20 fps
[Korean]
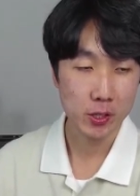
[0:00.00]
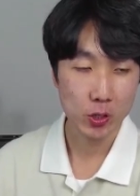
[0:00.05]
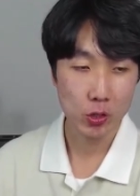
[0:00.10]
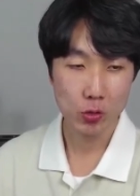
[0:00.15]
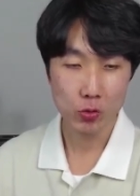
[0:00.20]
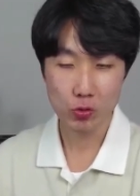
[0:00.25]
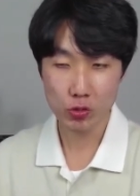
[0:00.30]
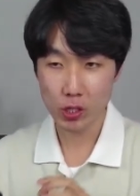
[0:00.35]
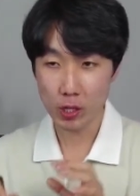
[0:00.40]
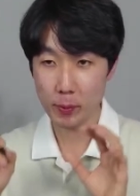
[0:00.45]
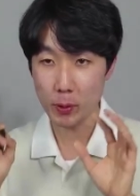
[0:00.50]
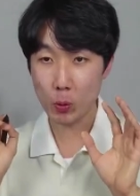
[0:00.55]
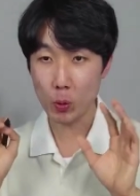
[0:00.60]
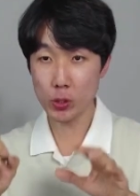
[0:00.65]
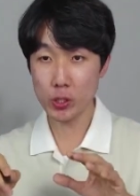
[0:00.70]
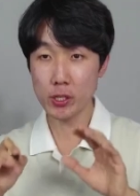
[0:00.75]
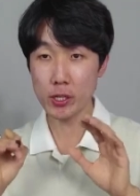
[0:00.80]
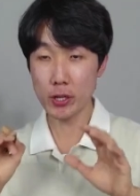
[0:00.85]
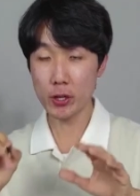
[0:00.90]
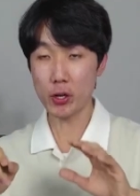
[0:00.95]
우리가 막
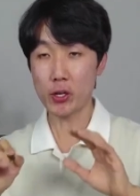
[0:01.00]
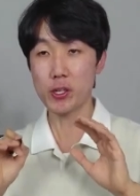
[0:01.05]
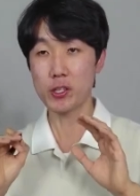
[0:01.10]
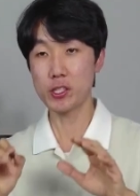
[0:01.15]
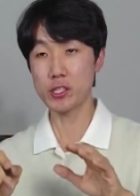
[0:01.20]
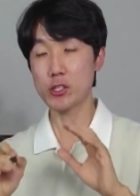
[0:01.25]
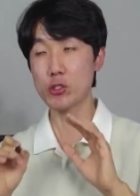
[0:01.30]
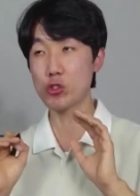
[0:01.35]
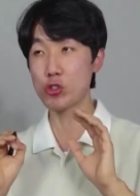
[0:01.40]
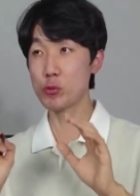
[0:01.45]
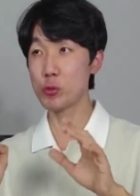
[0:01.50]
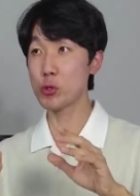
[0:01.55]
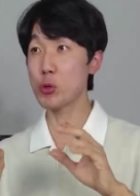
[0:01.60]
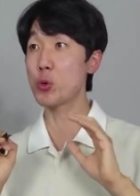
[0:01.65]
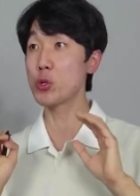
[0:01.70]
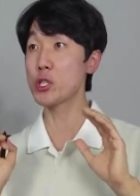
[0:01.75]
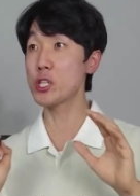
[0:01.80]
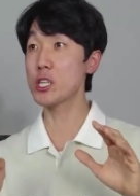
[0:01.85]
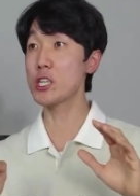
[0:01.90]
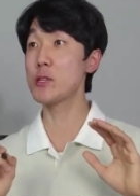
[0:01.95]
코딩을 해요. 이제 구문
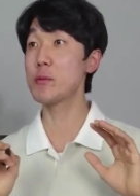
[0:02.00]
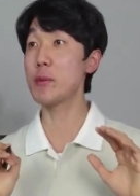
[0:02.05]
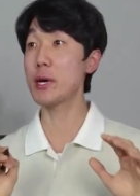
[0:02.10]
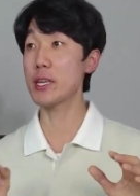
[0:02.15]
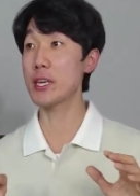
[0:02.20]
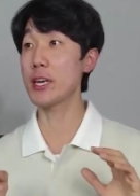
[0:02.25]
코딩을 막